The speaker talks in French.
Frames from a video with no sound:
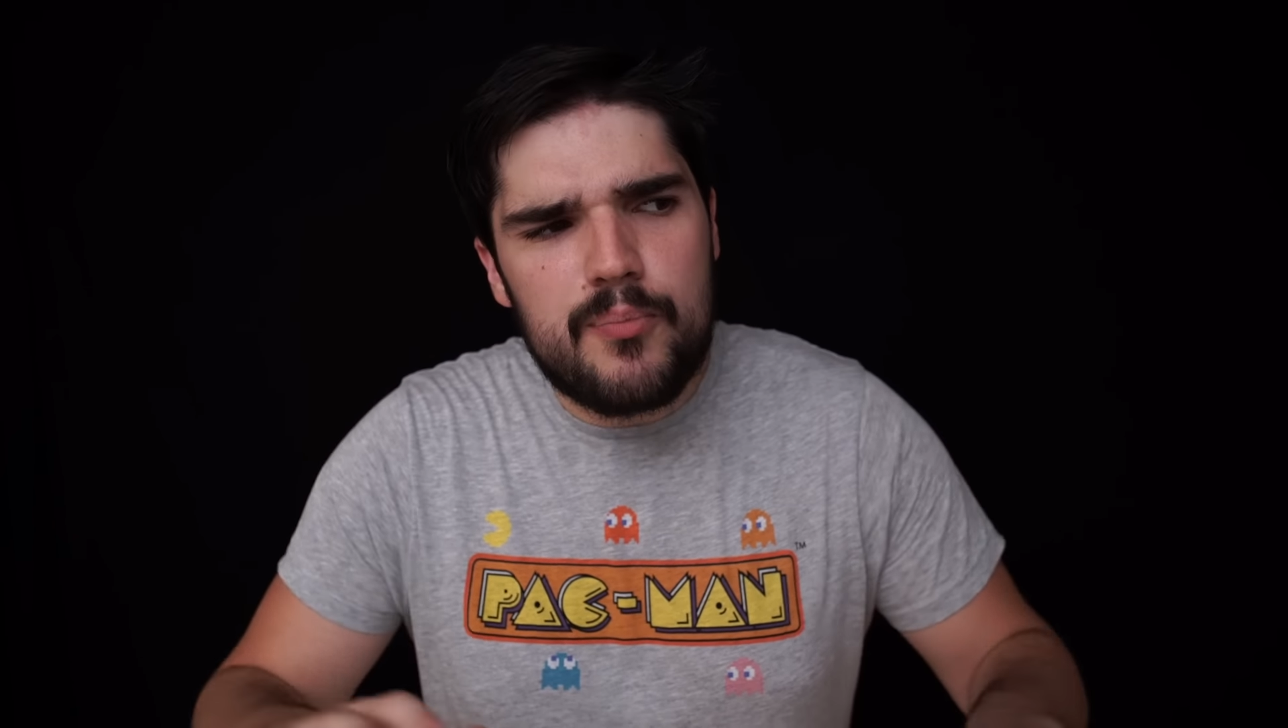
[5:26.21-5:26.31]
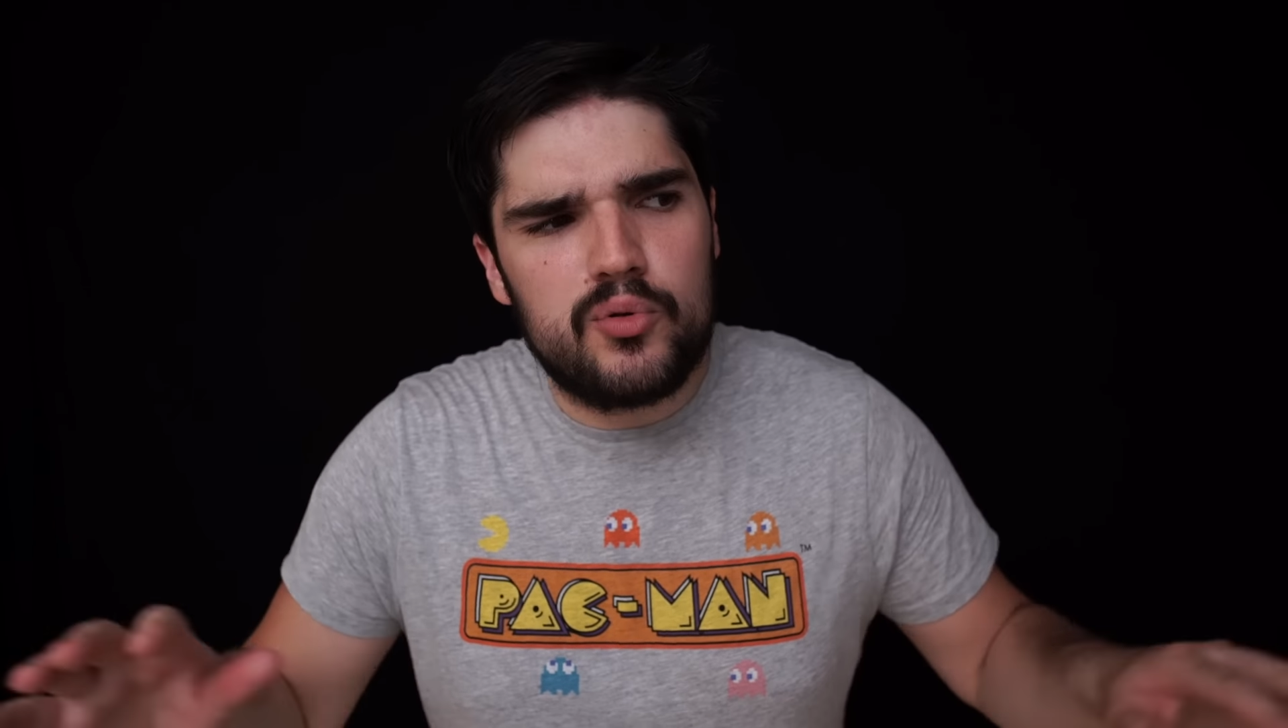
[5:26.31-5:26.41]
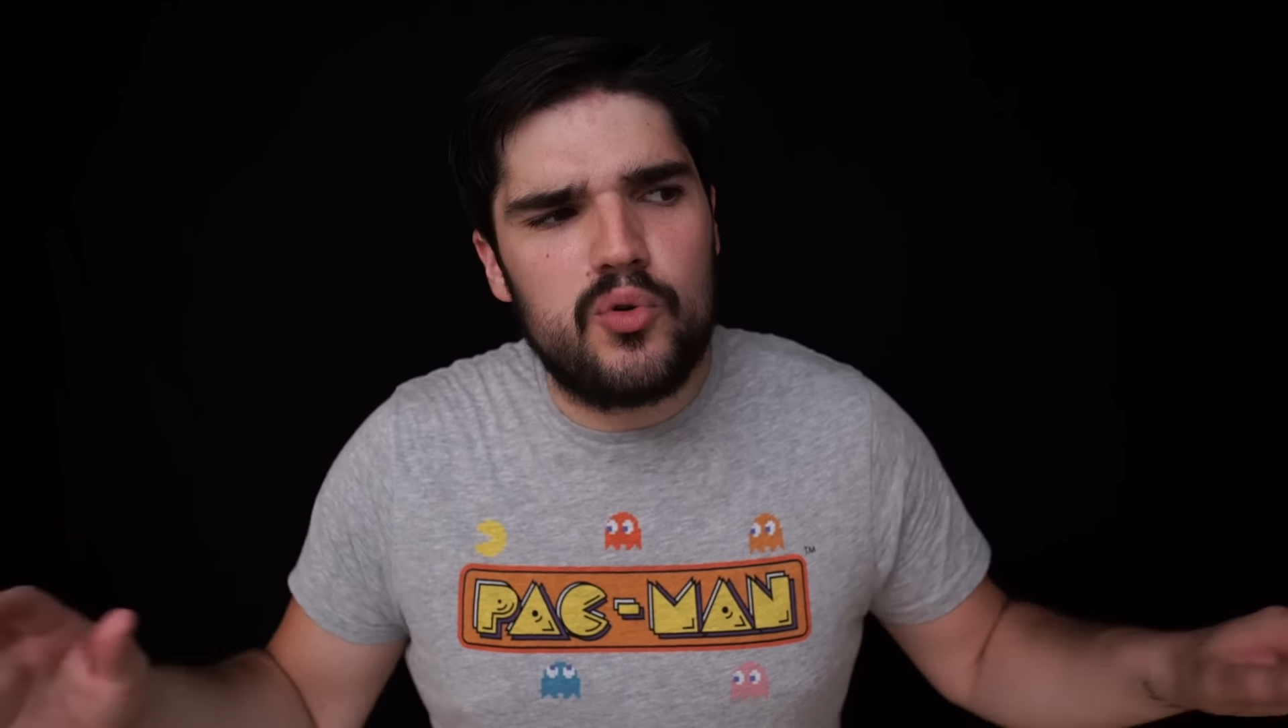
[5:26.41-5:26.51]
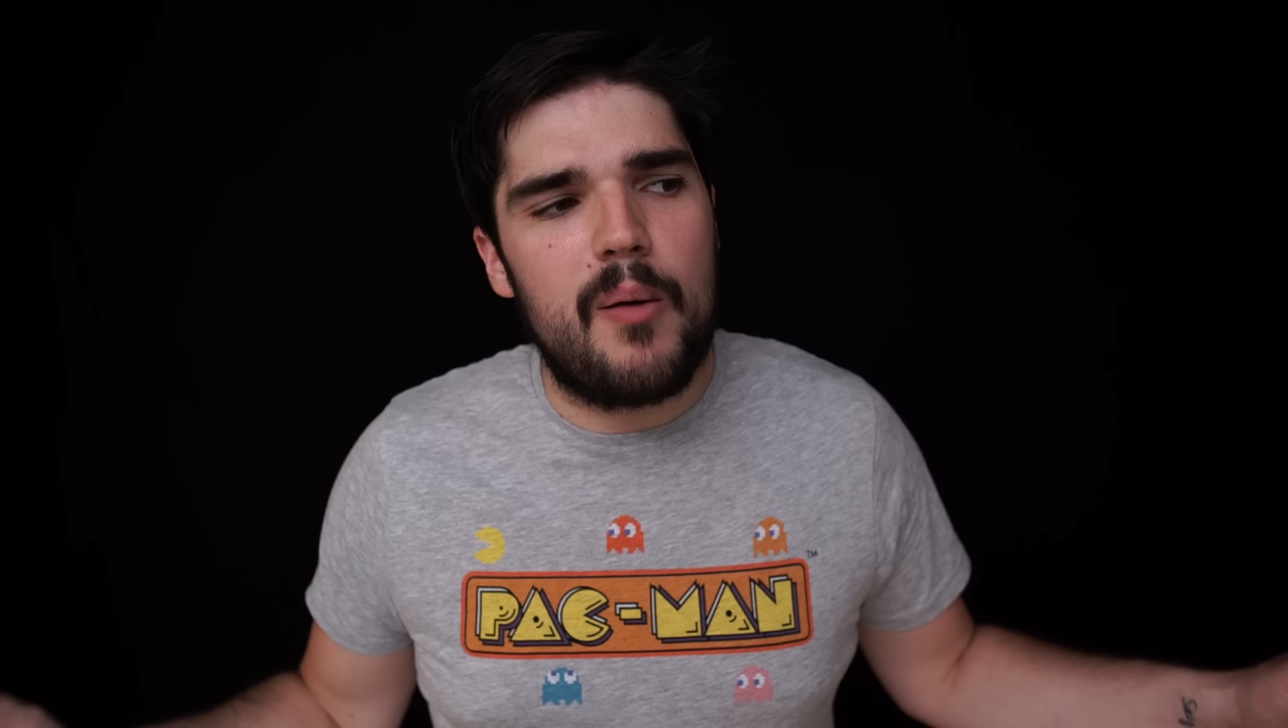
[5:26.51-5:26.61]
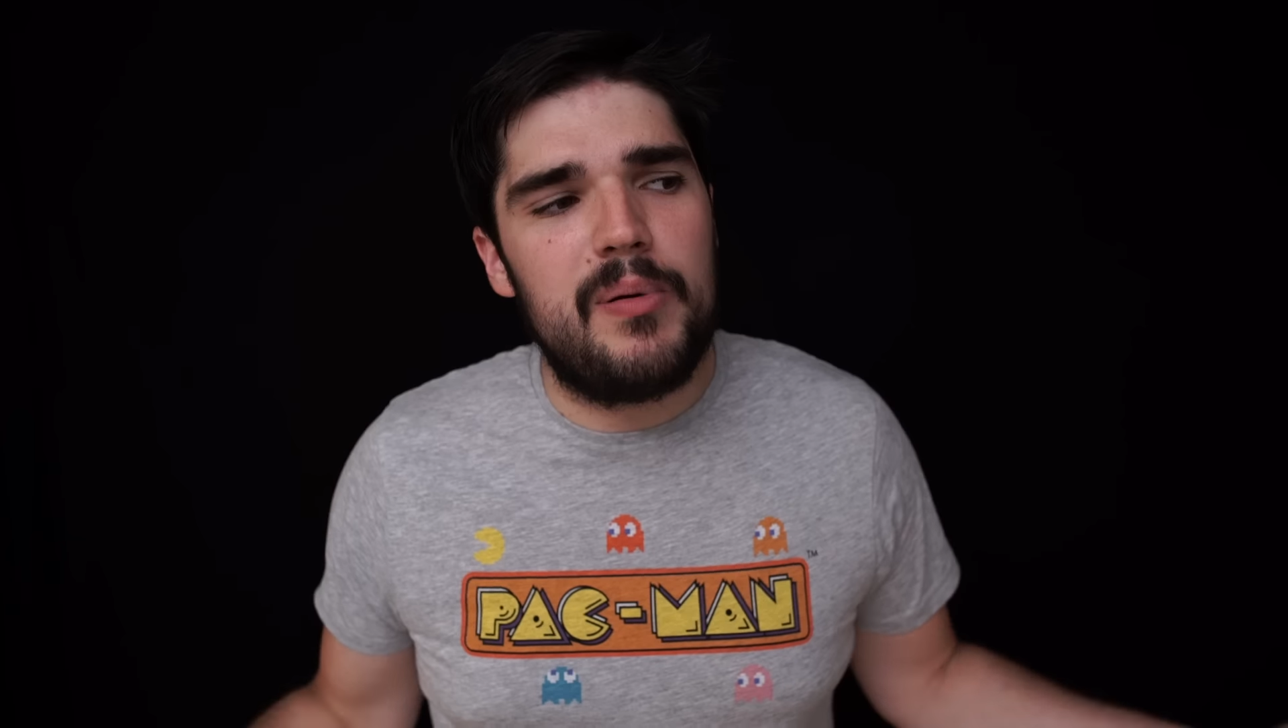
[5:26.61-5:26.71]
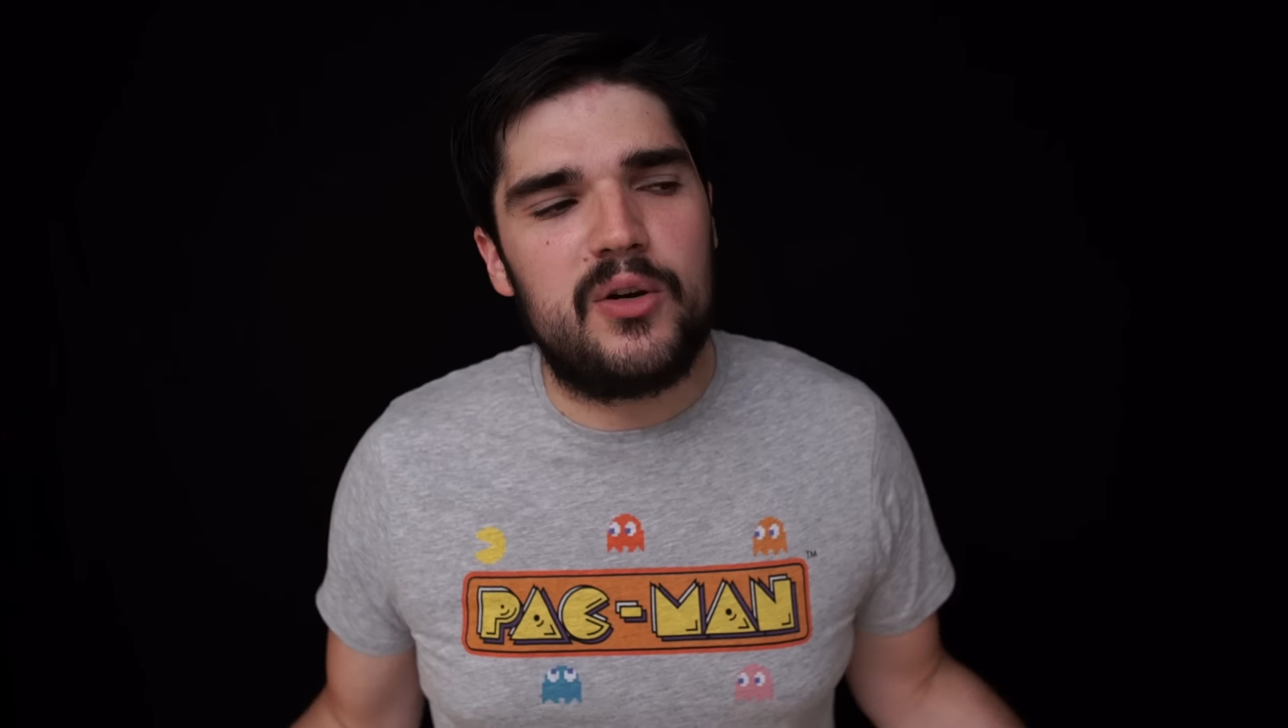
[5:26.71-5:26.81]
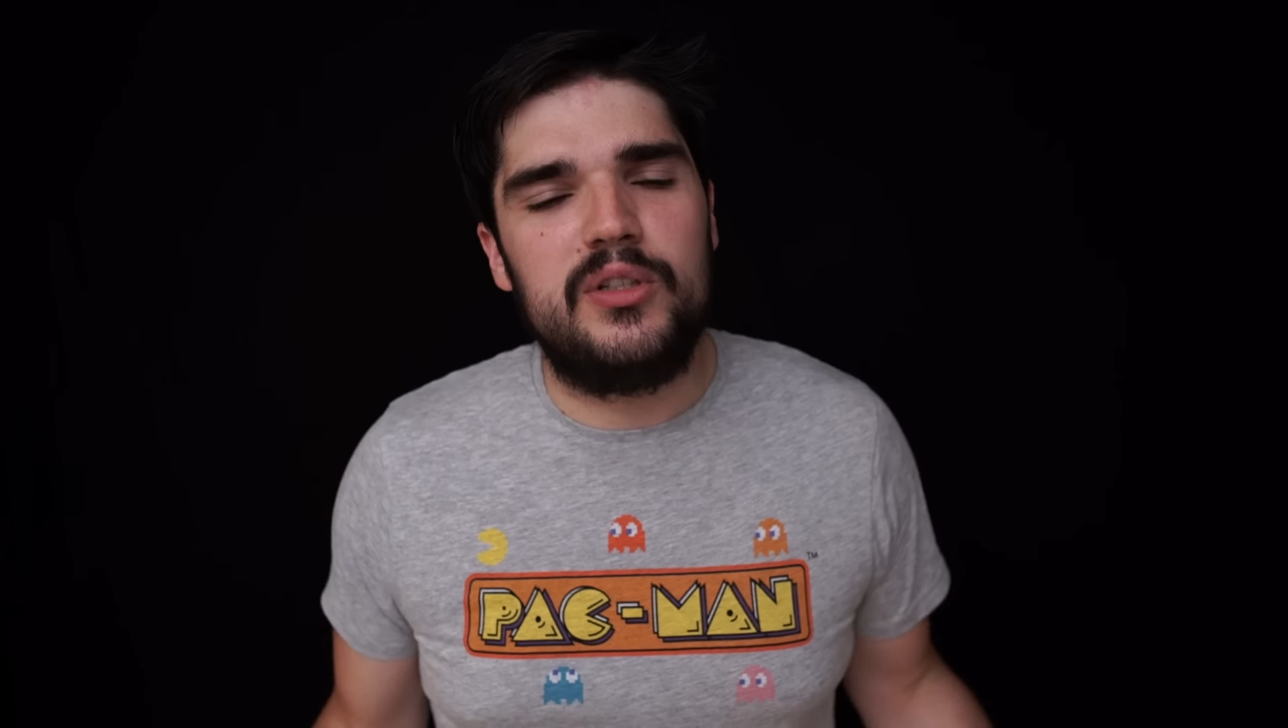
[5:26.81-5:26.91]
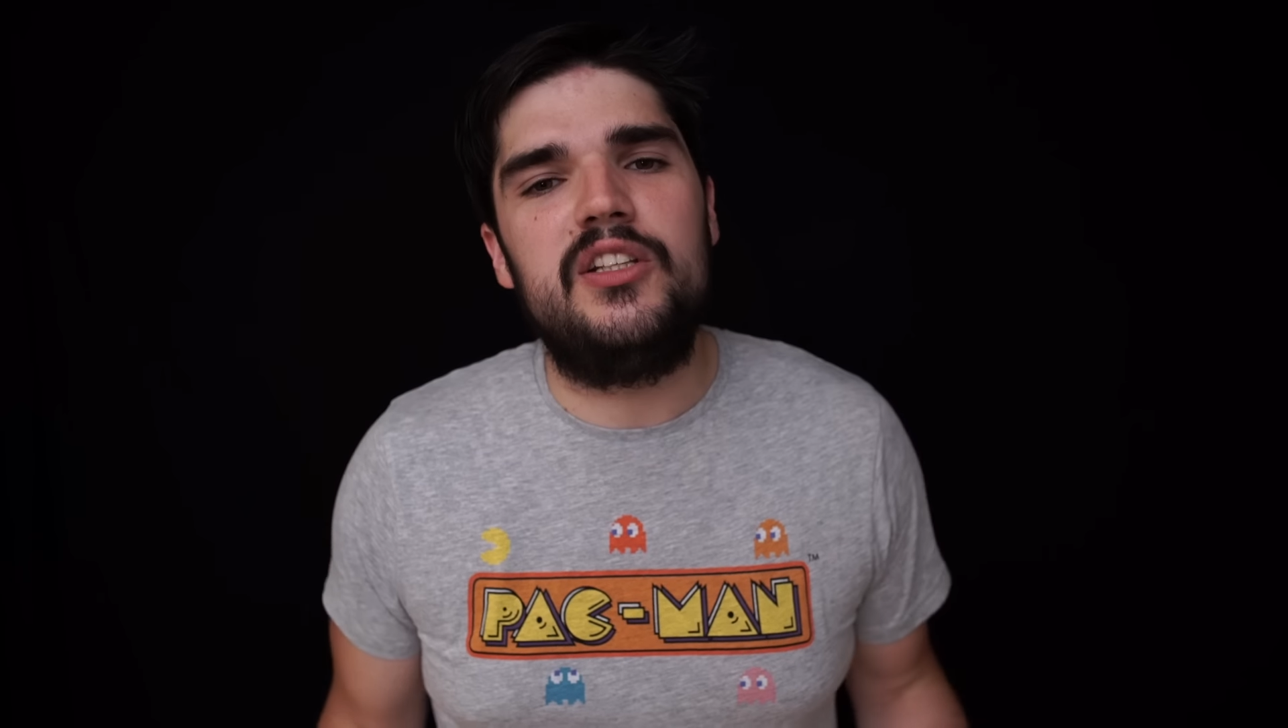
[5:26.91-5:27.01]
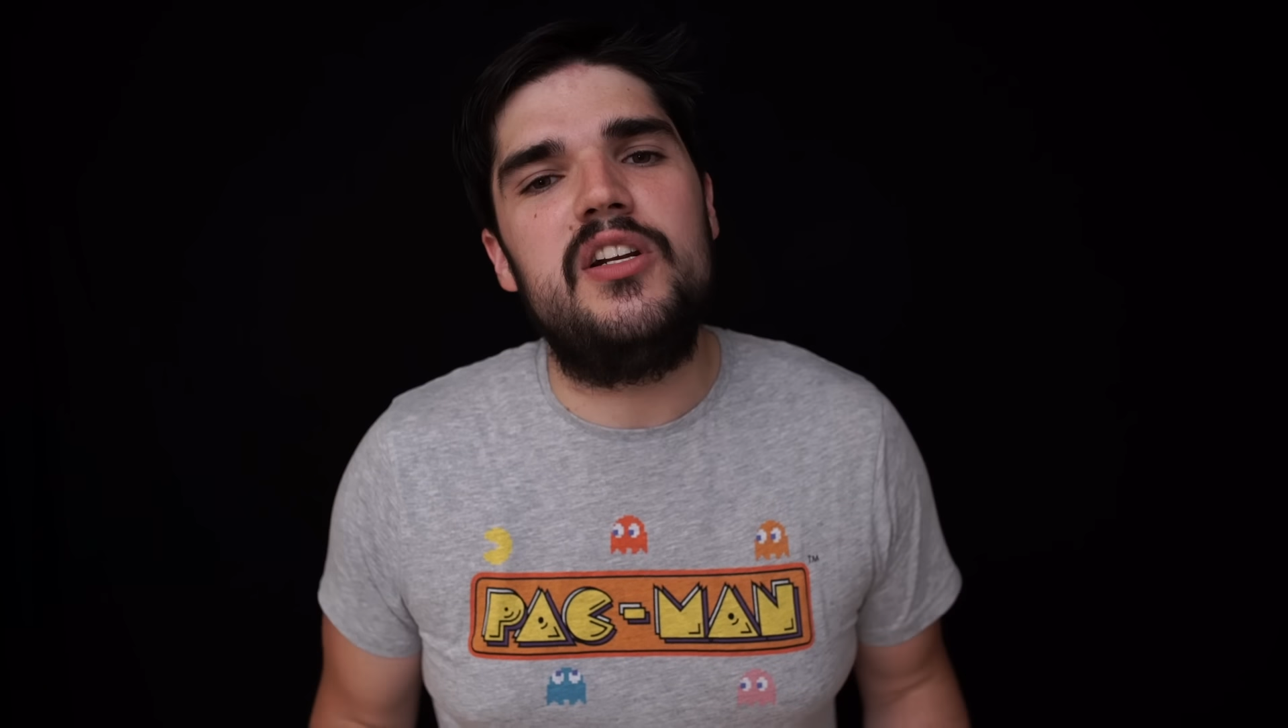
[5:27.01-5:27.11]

pour nous rappeler qu'on est